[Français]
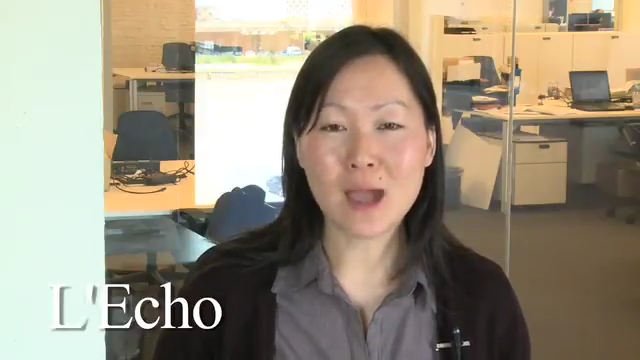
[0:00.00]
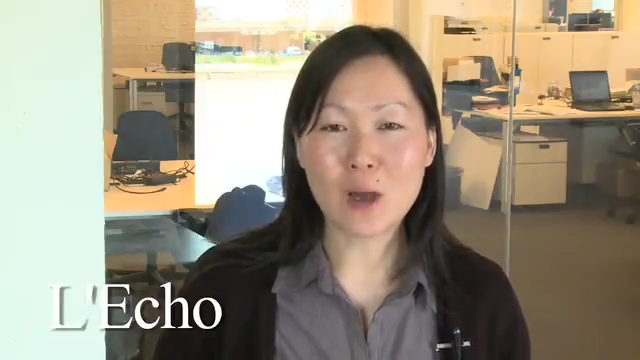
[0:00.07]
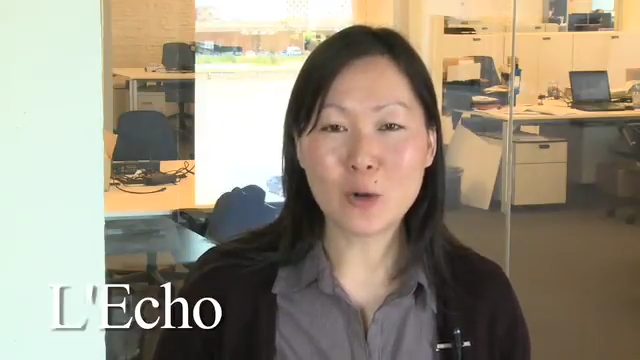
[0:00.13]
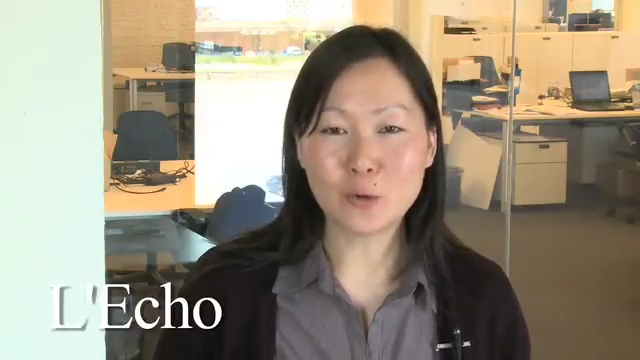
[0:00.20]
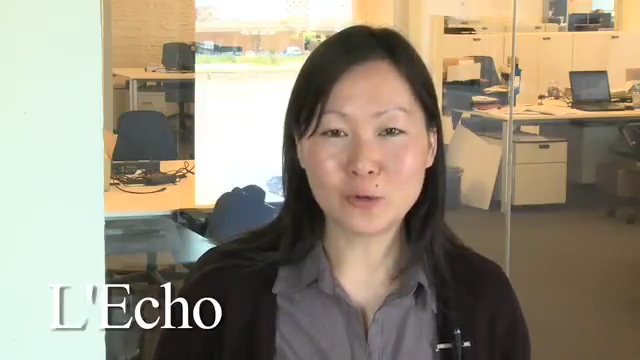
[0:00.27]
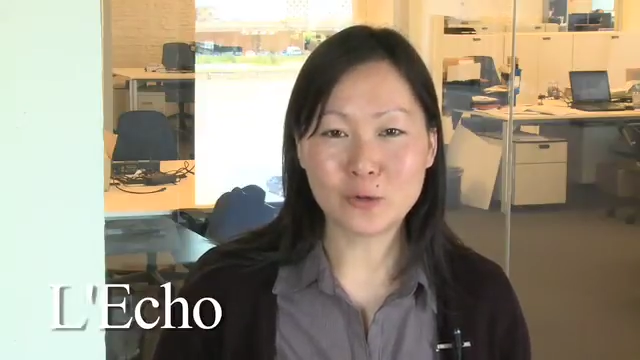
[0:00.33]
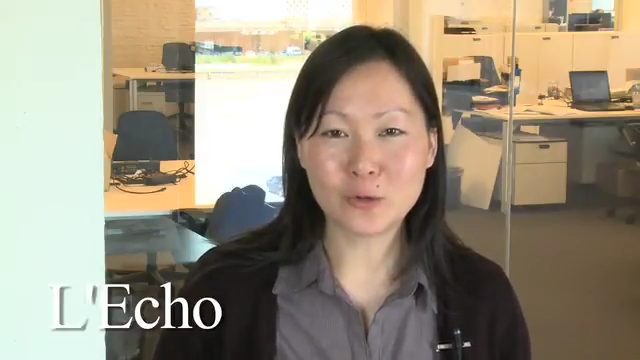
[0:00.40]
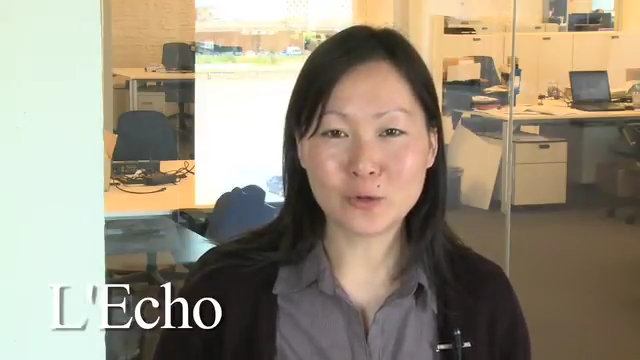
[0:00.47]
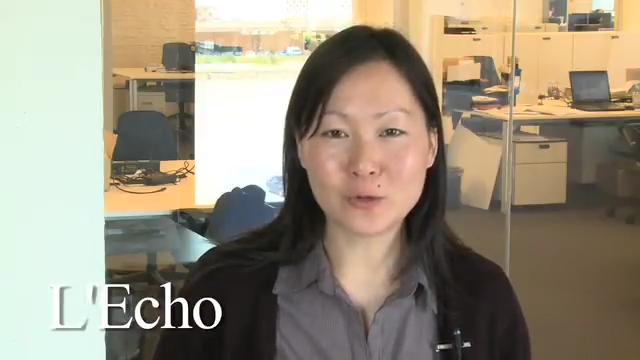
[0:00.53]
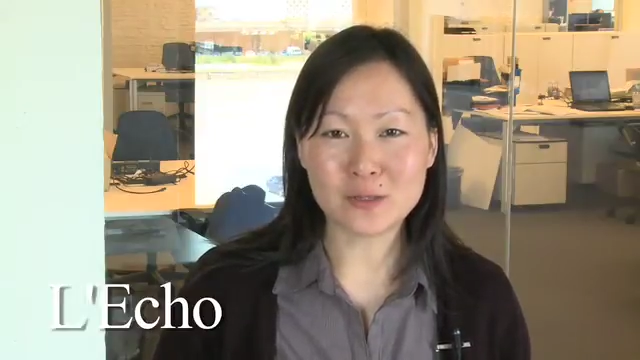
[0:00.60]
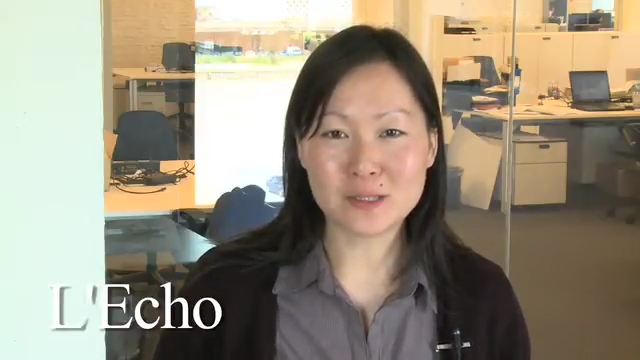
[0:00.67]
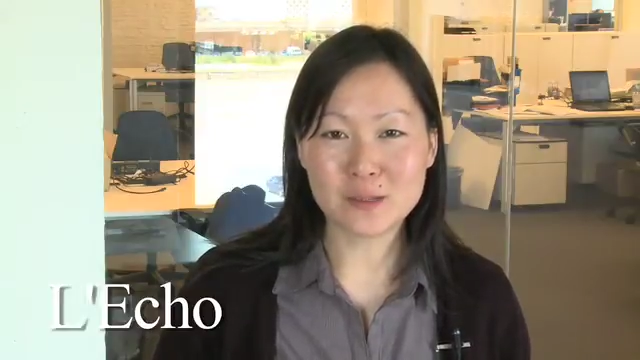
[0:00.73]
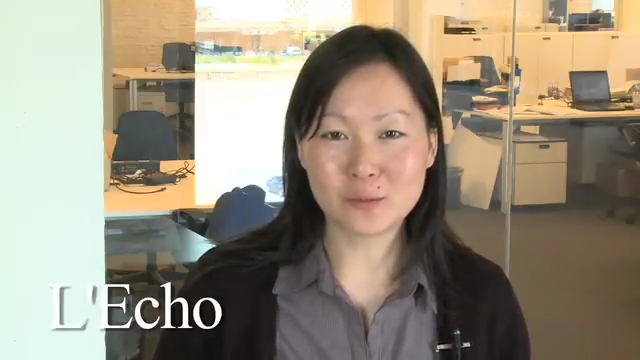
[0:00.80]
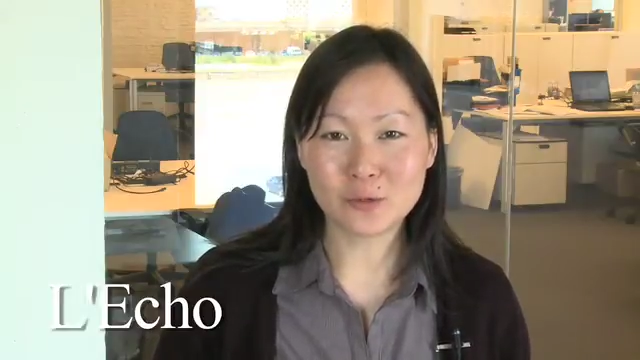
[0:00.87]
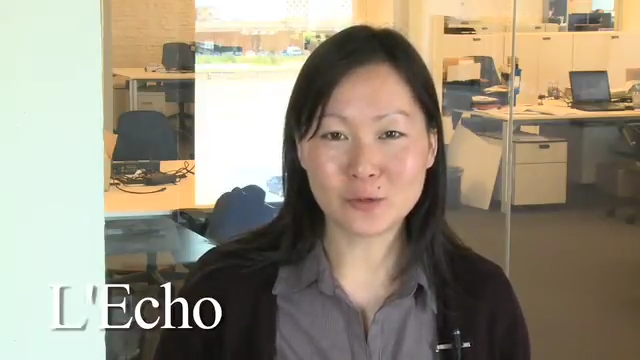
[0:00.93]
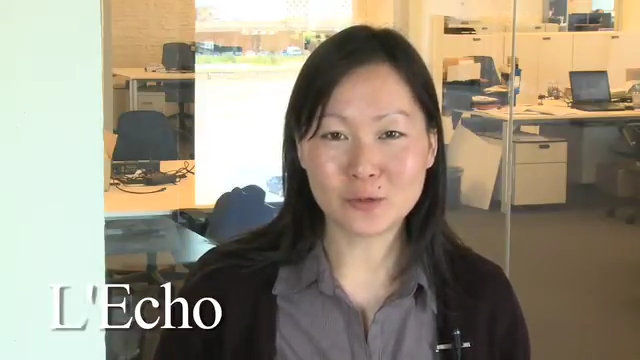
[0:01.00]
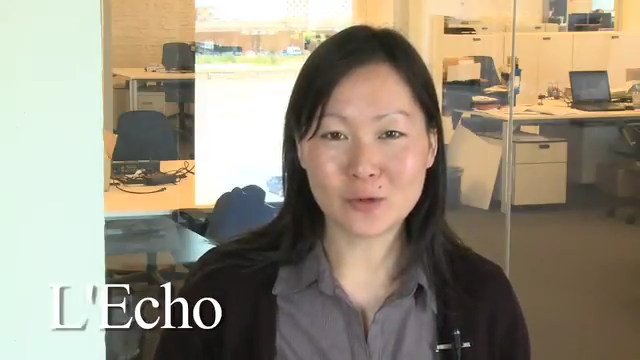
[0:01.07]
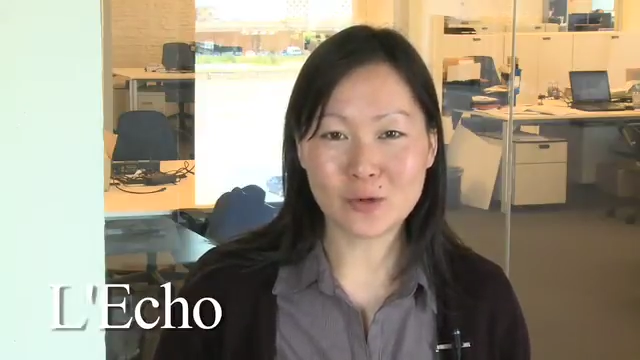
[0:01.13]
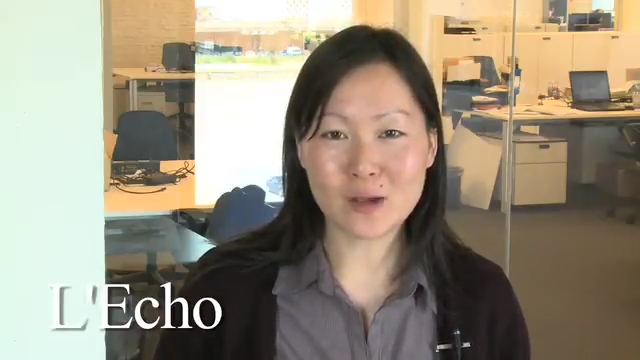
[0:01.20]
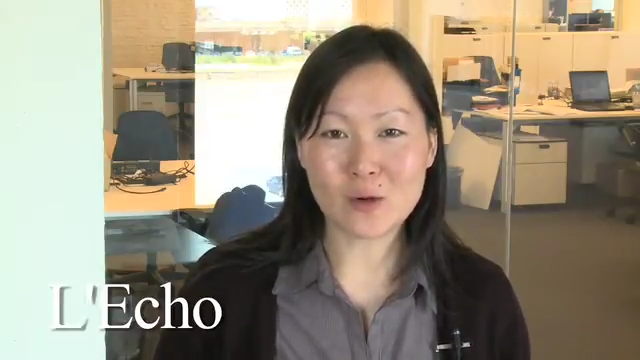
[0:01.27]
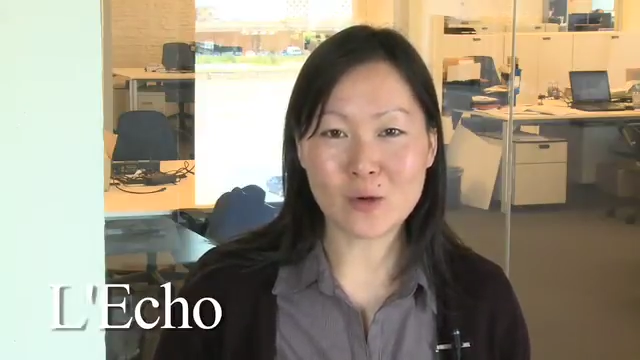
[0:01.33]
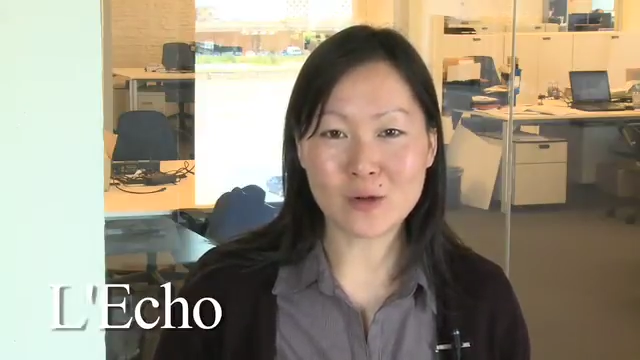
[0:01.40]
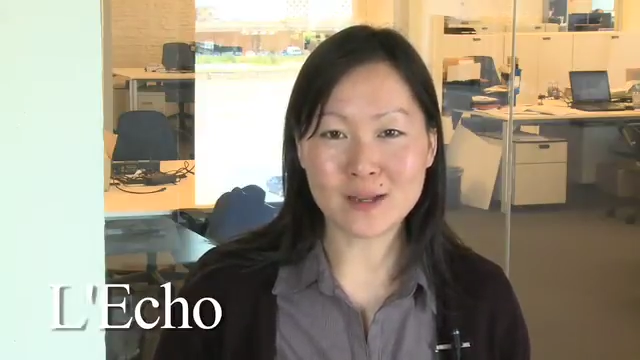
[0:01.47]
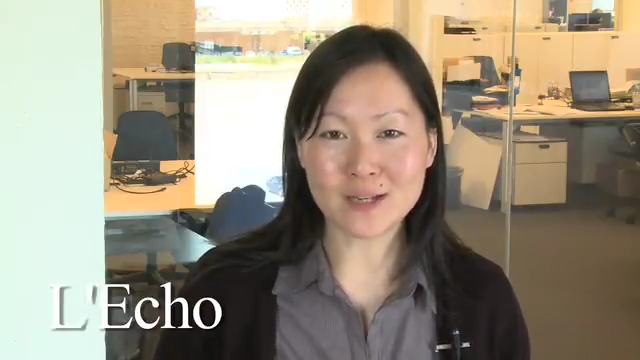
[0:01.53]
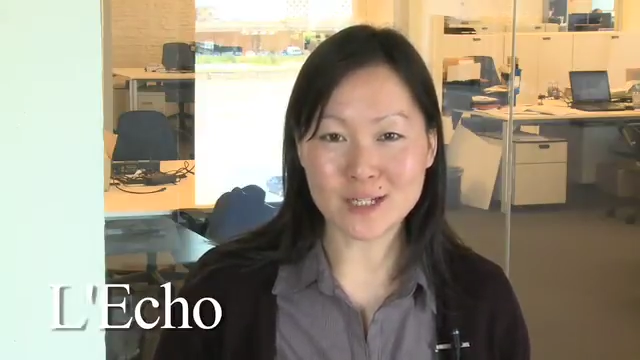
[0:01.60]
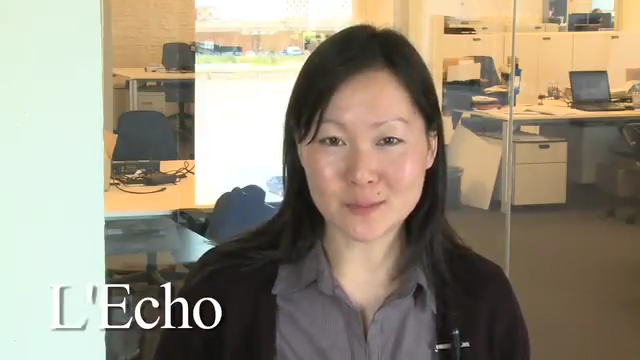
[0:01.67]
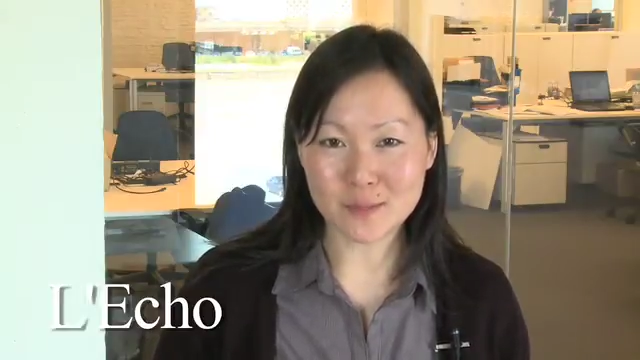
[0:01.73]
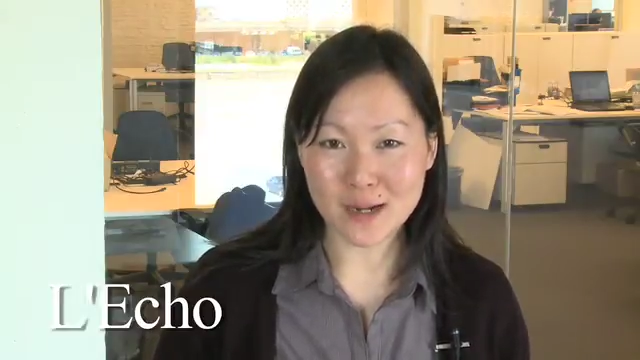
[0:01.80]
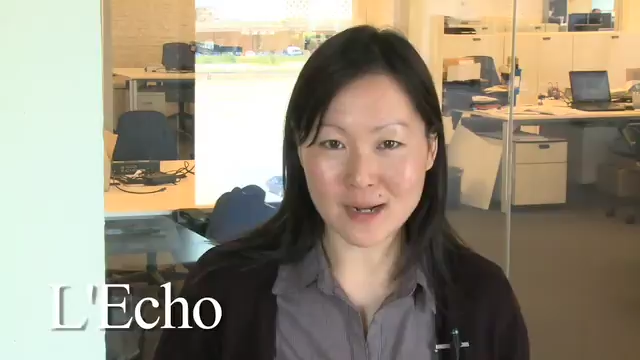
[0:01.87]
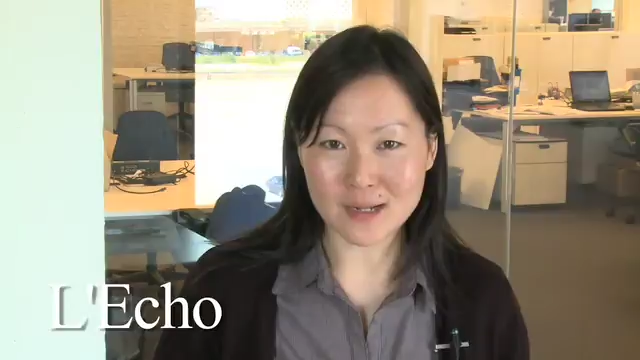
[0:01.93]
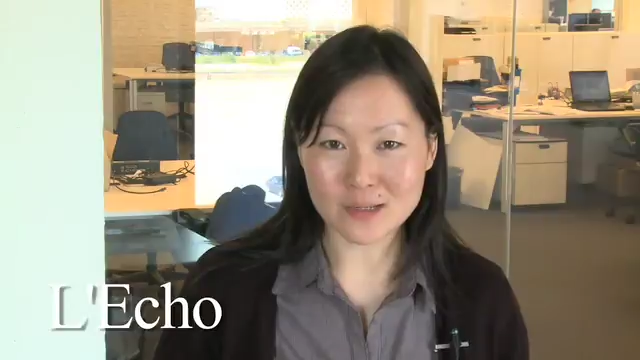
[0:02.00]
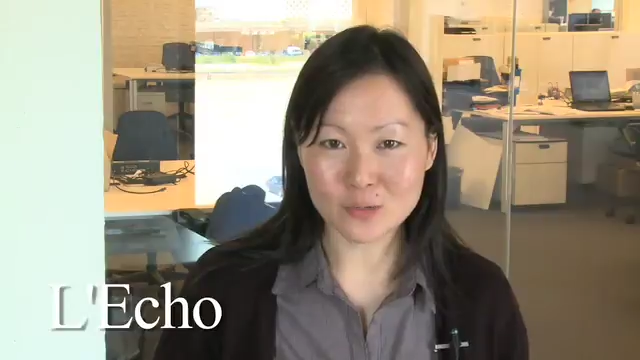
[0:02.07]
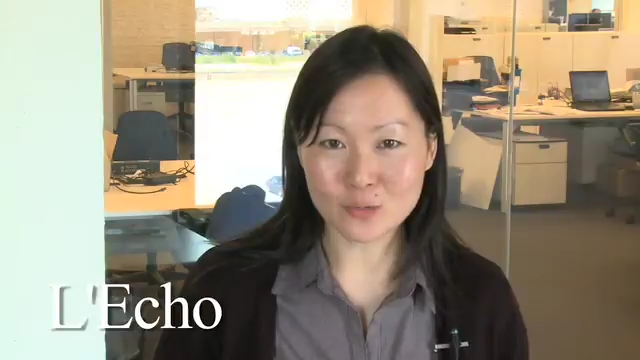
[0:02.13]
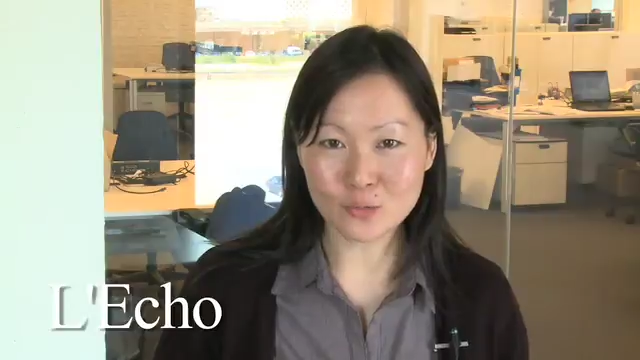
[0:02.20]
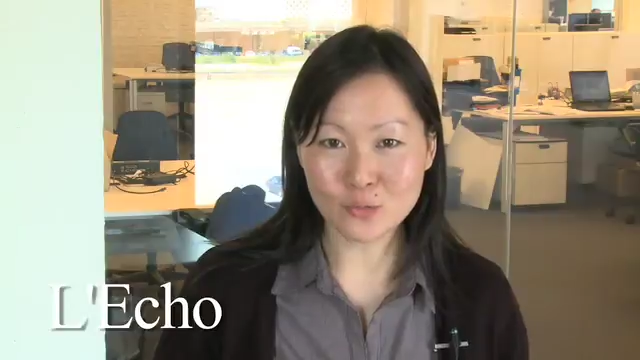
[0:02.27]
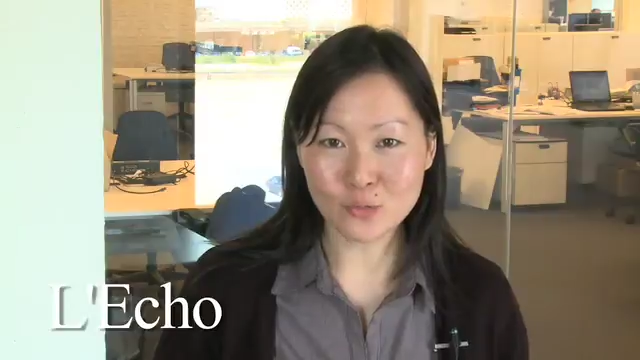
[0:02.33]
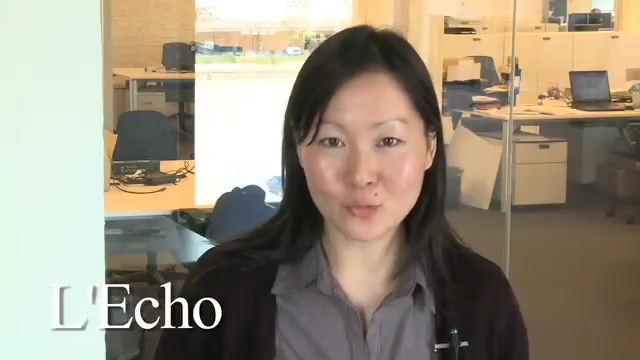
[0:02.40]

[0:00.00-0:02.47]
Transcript: à hauteur de 70 dollars en cash par action